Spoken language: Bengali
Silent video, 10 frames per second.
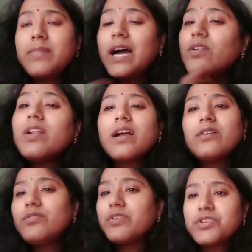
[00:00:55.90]
ভালো
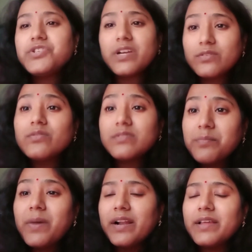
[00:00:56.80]
লাগাগুলোকে শেয়ার করতে
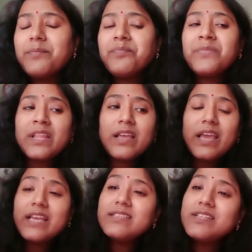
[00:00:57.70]
পারে
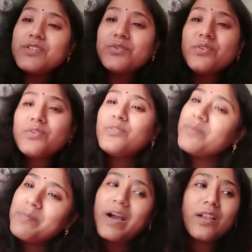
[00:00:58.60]
এই জিনিসগুলো
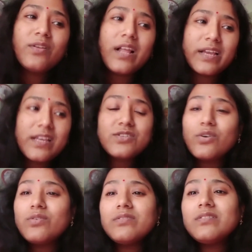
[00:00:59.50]
খুবই ভালো লাগে
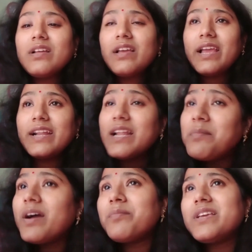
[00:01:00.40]
যখন এটা
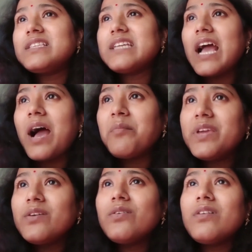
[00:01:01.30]
ভাবি যে
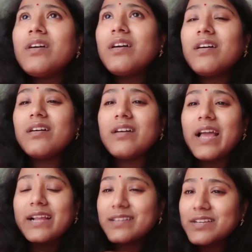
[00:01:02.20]
আমিও
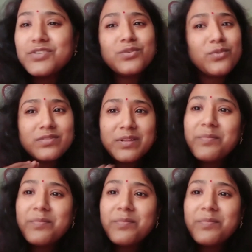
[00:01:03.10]
একটা কিছু করতে